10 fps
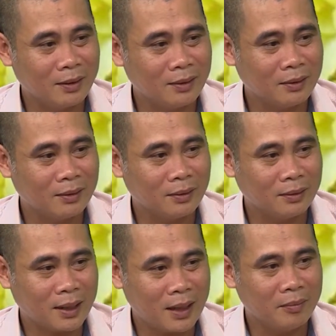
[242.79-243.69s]
nó
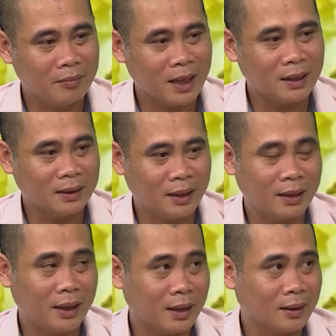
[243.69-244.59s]
thanh mát nhẹ
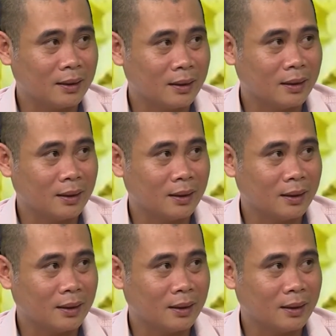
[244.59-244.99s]
nhàng vâng.